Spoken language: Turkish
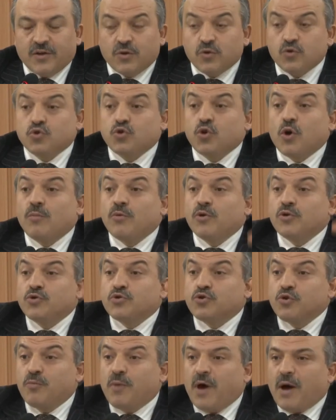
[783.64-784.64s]

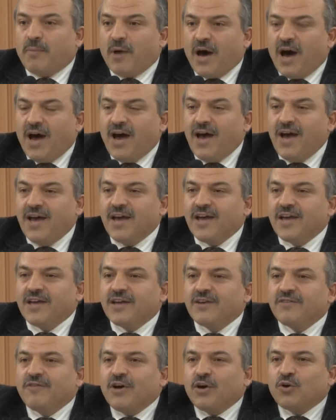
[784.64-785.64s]
Somuncu Baba
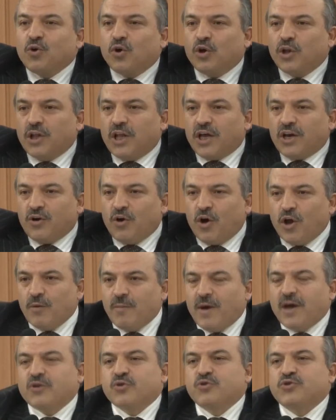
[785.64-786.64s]
ve kolları
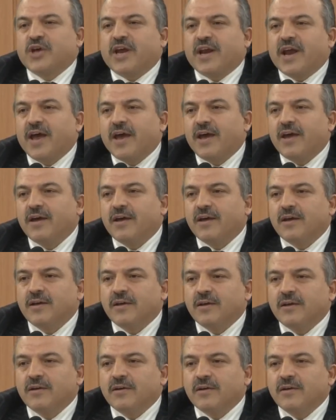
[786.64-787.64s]
olmak üzere
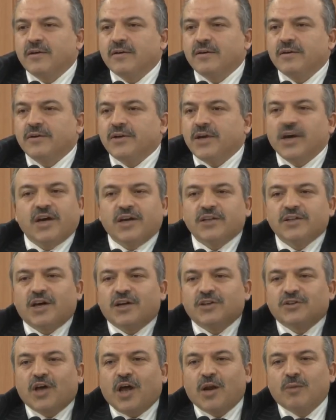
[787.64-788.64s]
ne
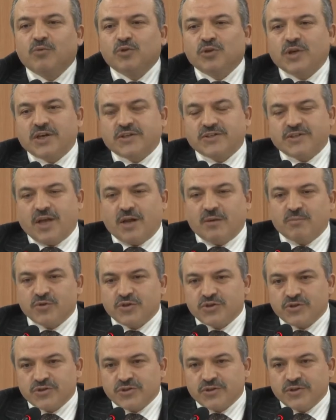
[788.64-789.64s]
kadar dal budak
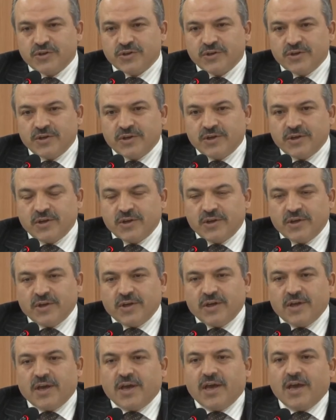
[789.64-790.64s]
salmış.
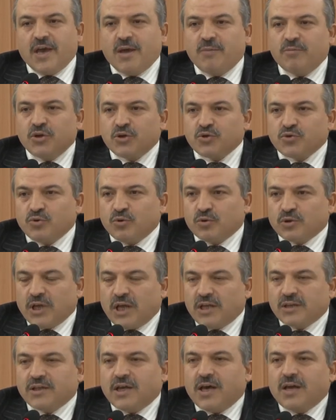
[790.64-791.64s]
Emir
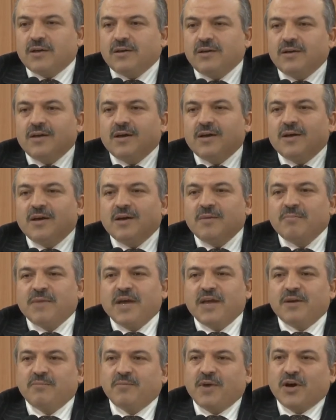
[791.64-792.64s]
Sultan'dan
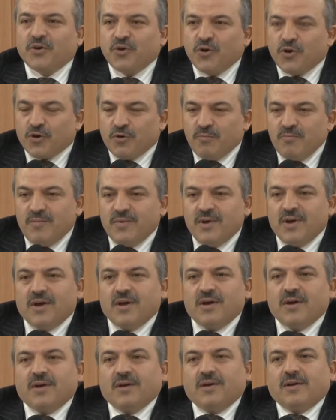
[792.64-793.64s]
ben bakıyorum
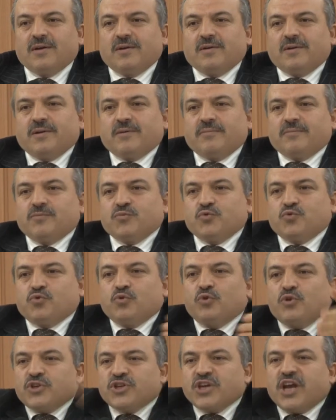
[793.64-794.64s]

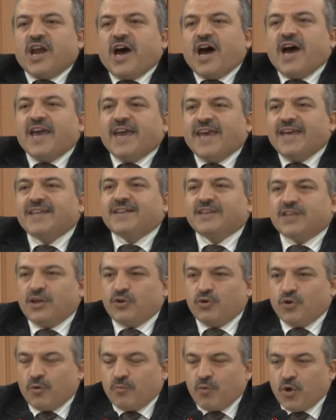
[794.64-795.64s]
Zülcenaheyn
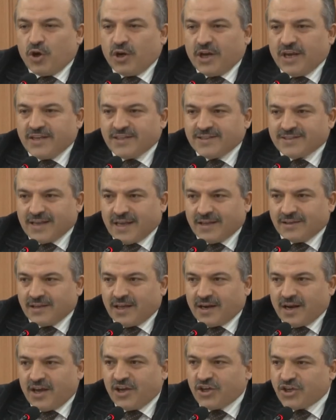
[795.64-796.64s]
deniyor böyle
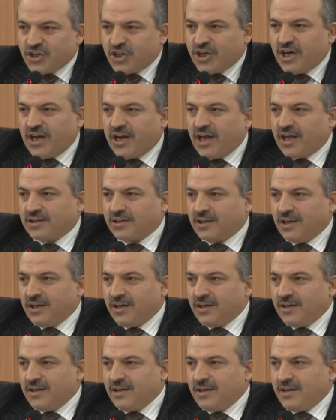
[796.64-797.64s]
insanlara. iki kanatlı.